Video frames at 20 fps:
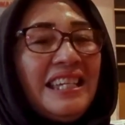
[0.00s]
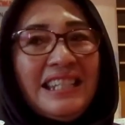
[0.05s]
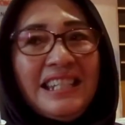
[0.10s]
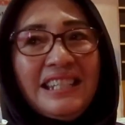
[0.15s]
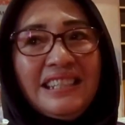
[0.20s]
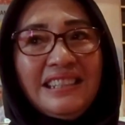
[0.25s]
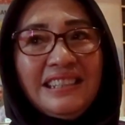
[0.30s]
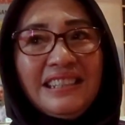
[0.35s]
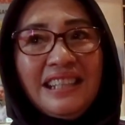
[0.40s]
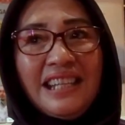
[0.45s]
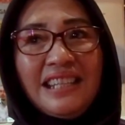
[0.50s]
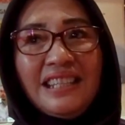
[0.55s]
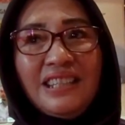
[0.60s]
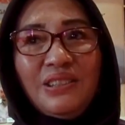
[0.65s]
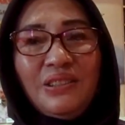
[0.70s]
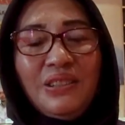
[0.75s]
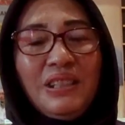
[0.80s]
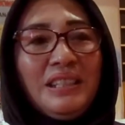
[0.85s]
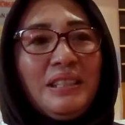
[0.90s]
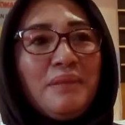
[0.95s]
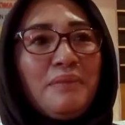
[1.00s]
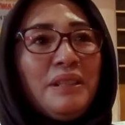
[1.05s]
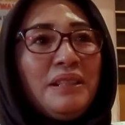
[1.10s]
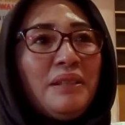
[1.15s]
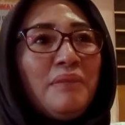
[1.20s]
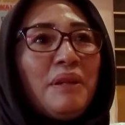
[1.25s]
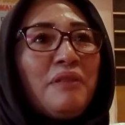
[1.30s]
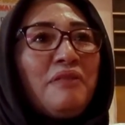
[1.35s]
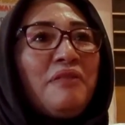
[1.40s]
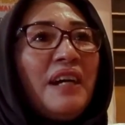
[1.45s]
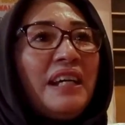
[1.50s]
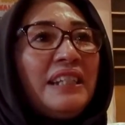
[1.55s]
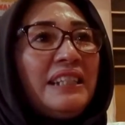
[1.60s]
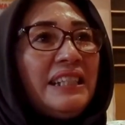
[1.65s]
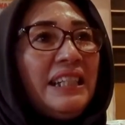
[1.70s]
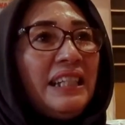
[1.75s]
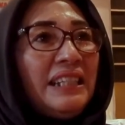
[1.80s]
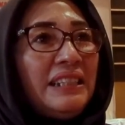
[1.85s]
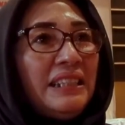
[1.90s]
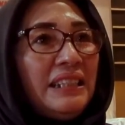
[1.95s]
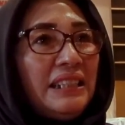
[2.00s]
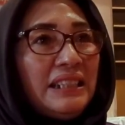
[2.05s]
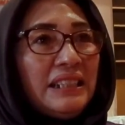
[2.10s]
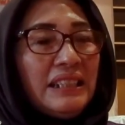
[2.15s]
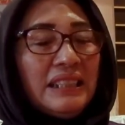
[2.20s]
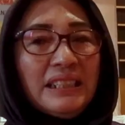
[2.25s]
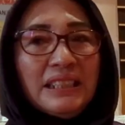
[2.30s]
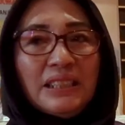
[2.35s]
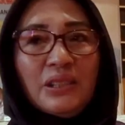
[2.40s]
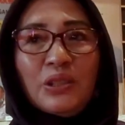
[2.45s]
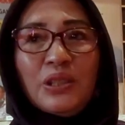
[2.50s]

Dan setelah itu kita bisa memanfaatkan uh,